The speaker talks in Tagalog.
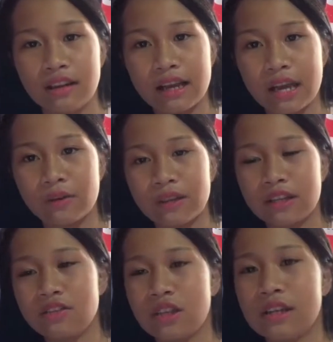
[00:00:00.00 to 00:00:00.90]
Lagay ko na
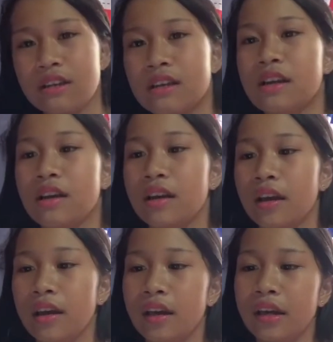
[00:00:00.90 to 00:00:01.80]
rin siya.
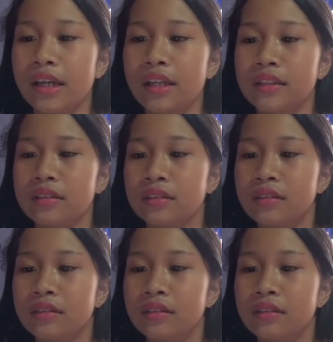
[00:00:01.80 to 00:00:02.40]
And,